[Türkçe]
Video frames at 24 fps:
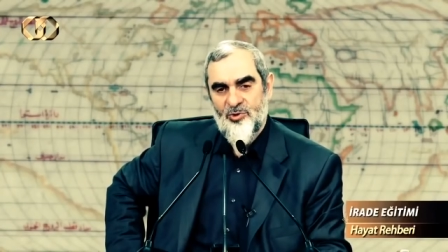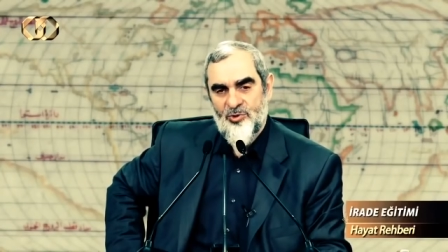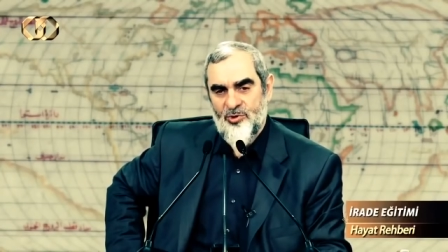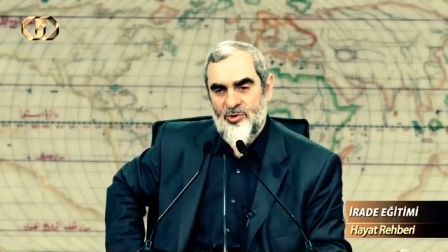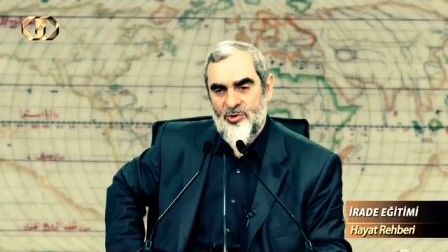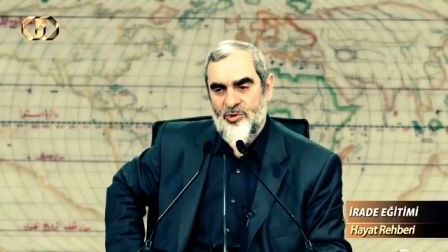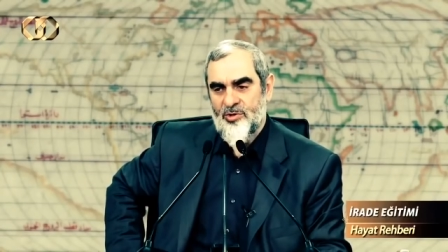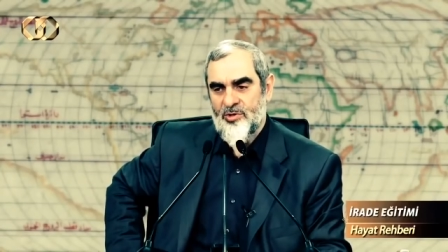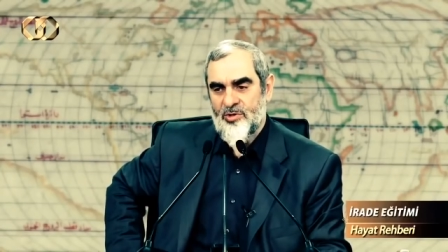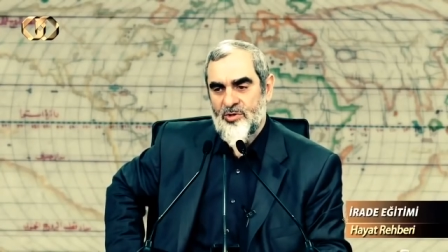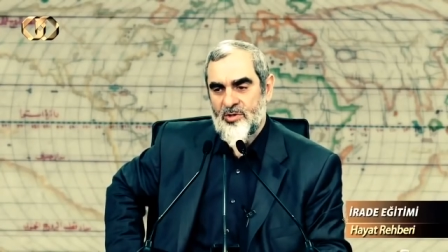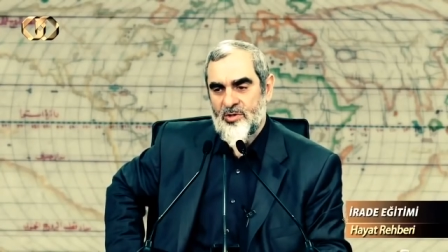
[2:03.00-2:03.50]

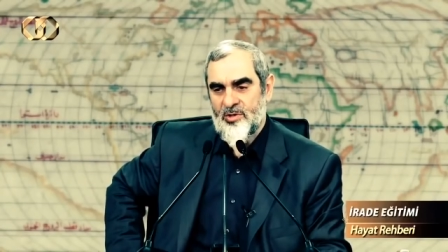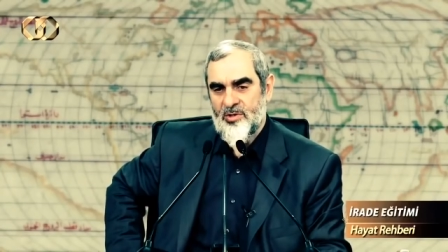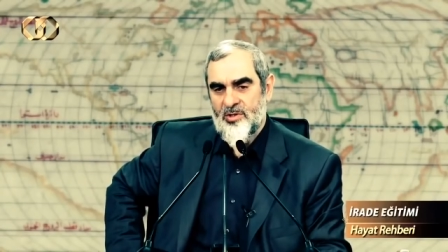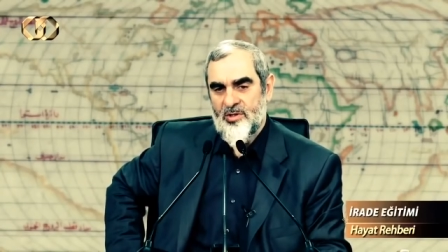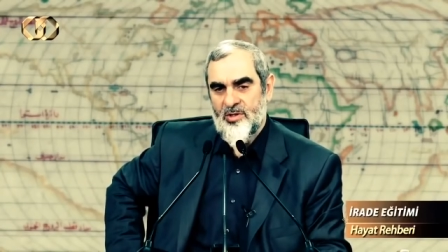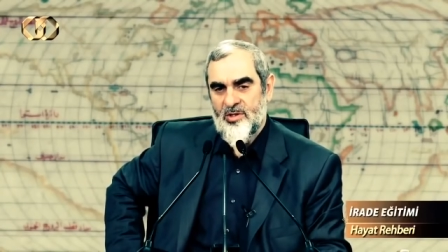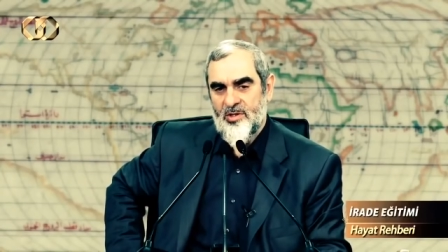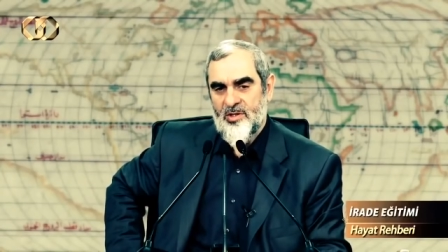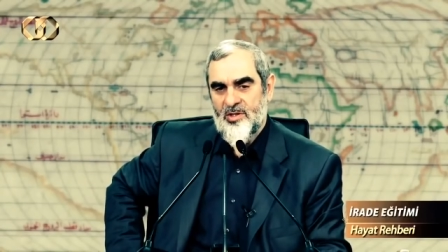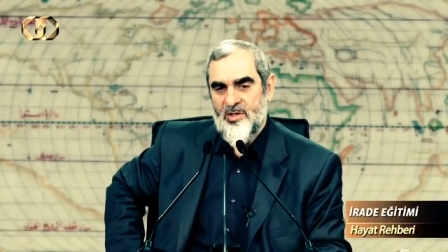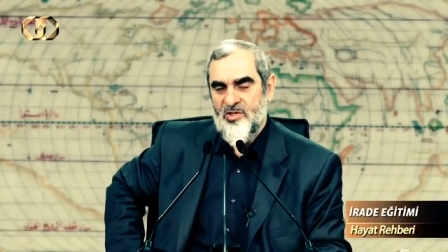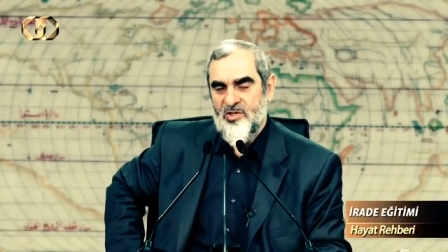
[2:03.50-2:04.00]
günü
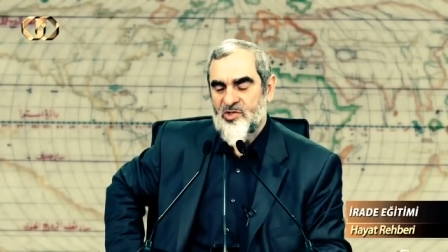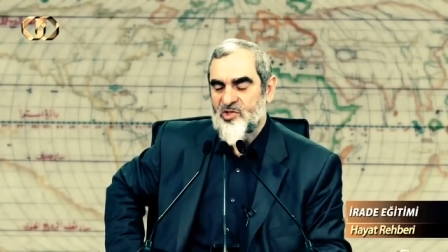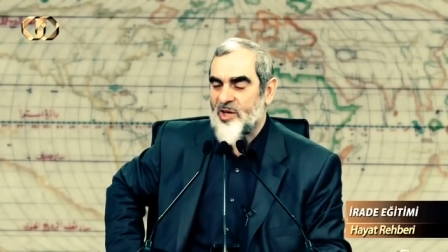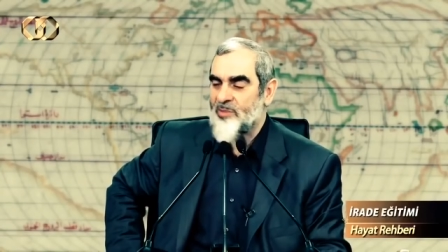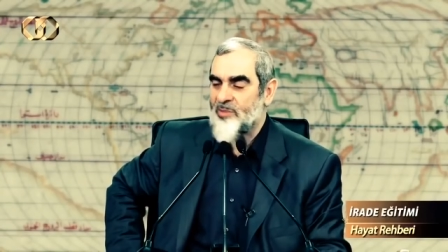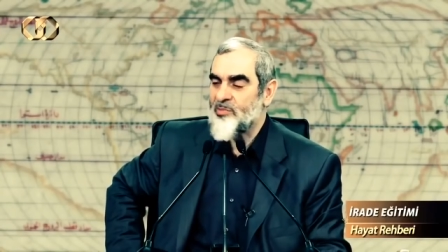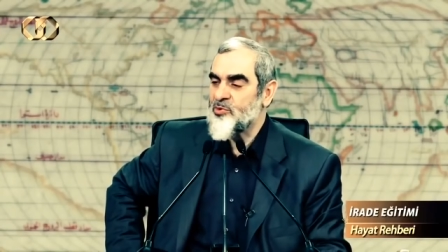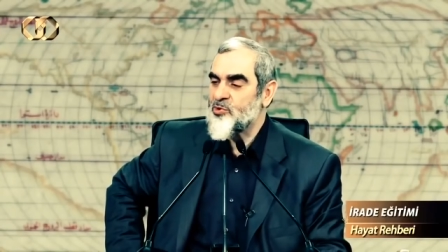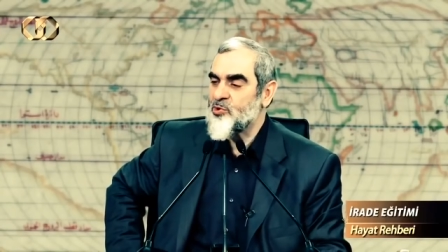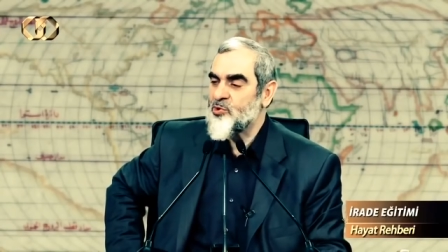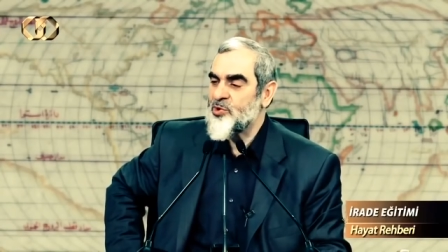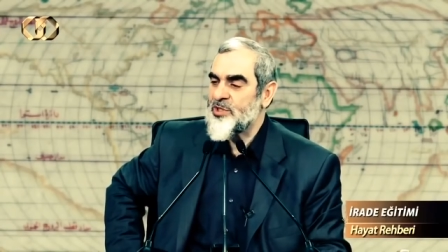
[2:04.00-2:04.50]

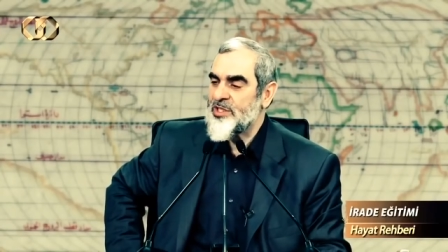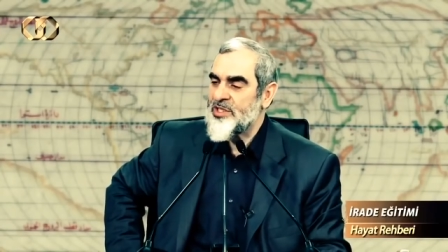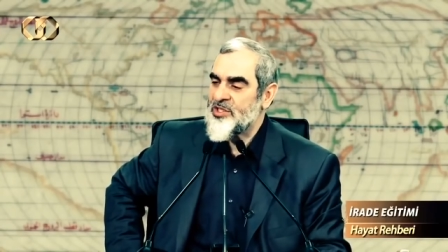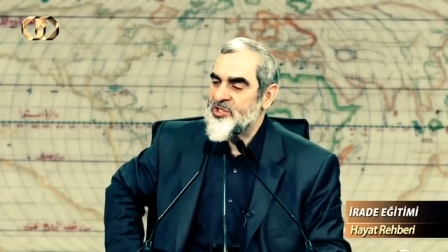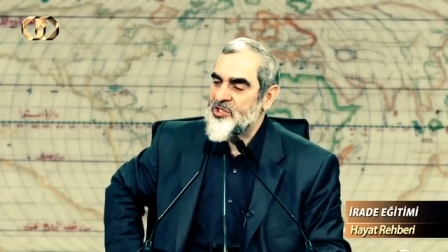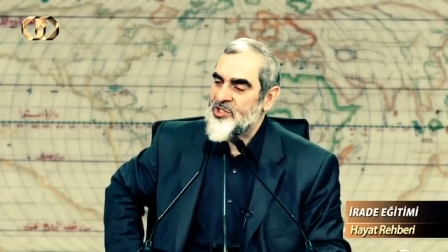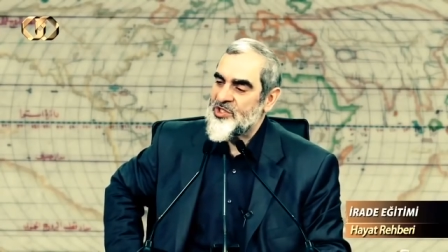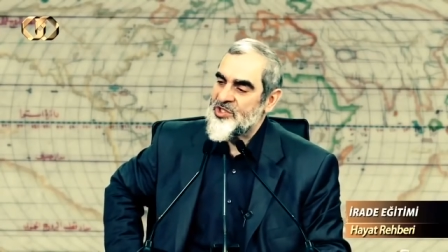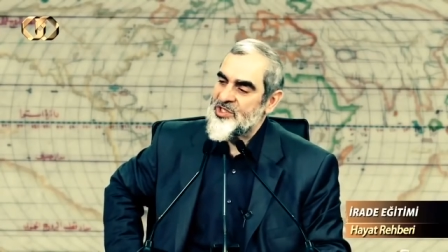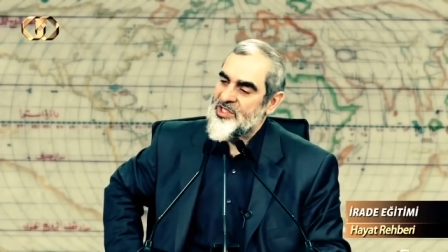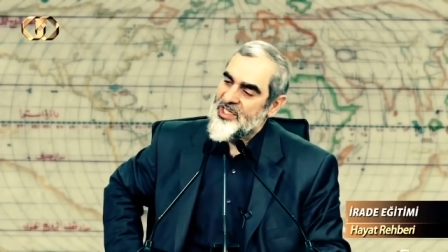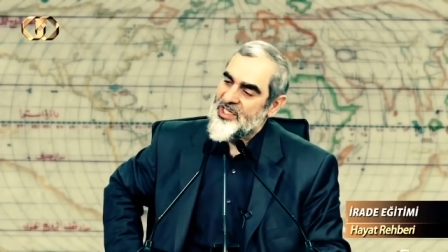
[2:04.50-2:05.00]
tabutun
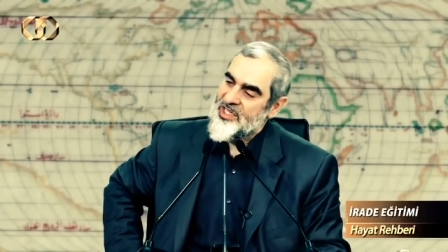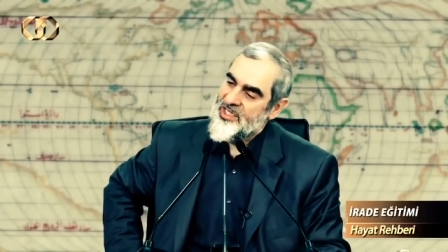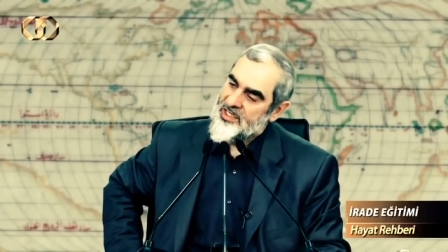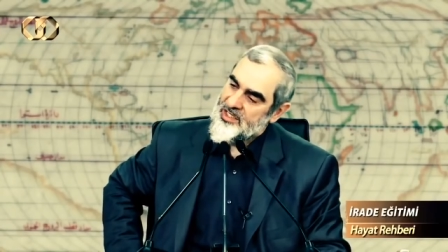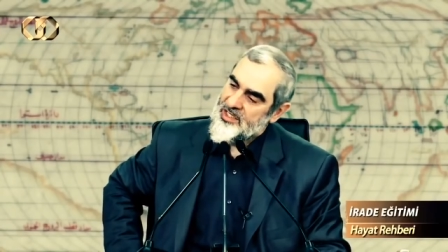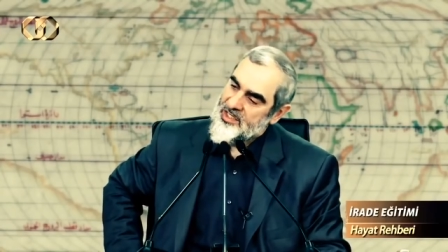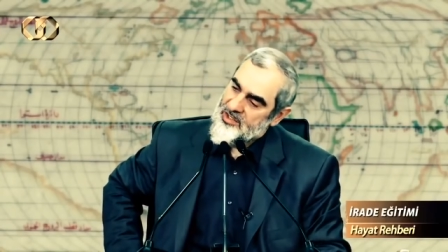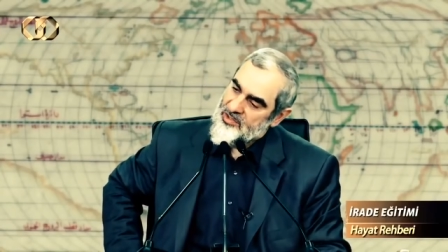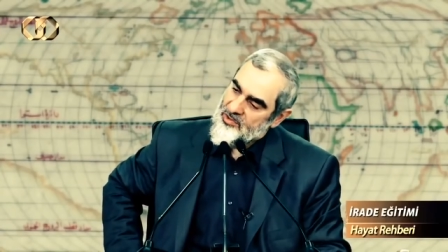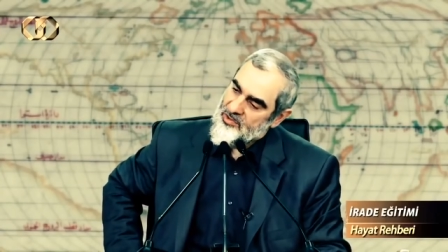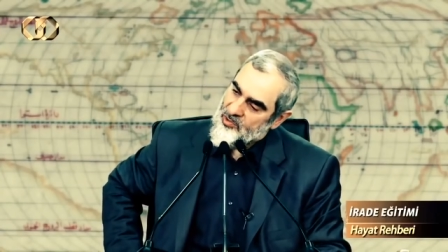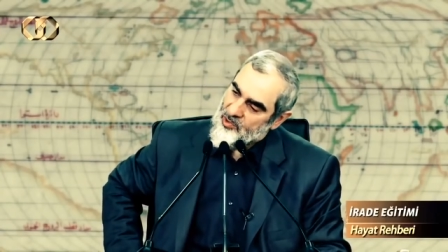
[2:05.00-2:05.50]
içinde